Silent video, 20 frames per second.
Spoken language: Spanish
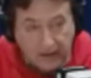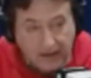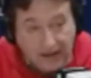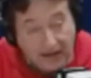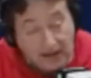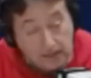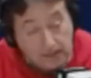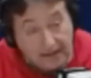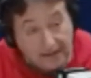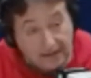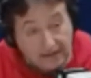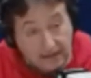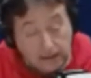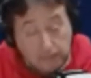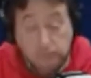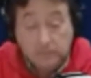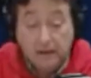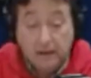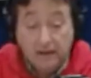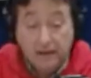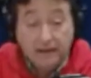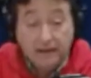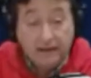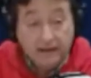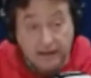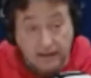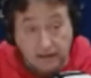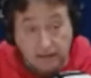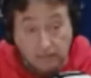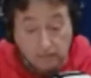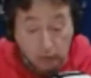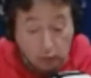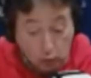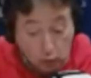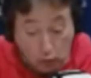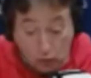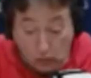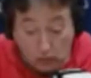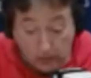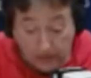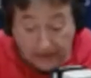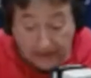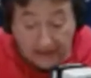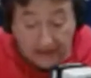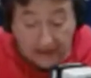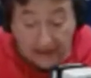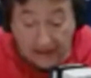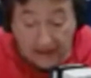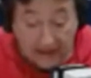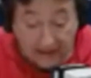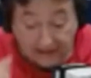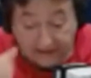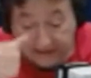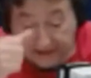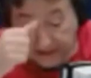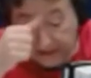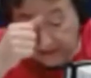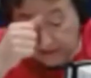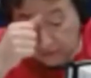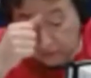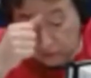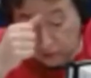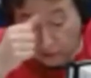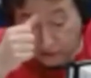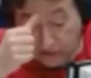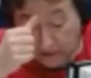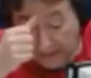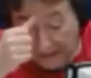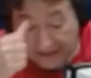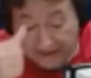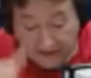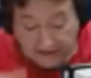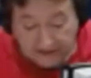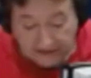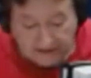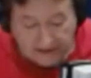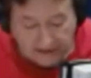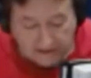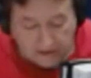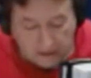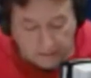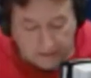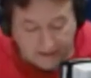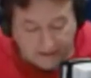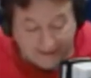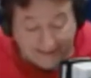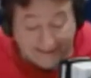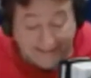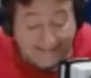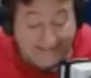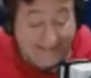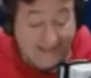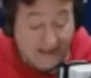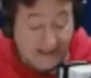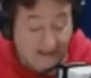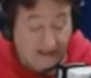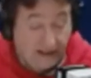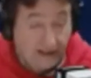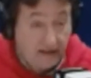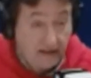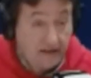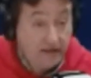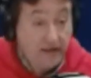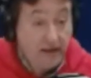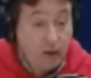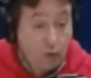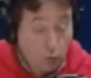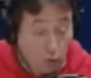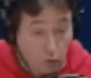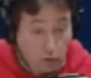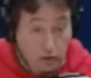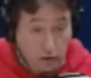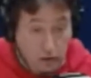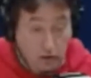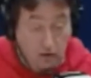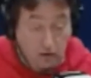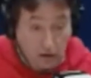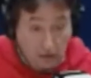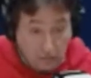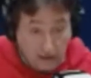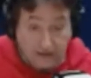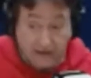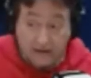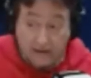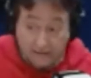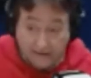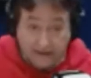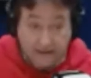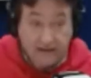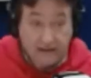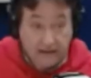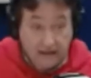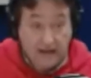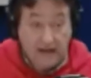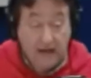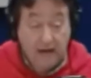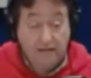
la demanda y culmina hace dos semanas, exactamente el 13 de junio del 2023.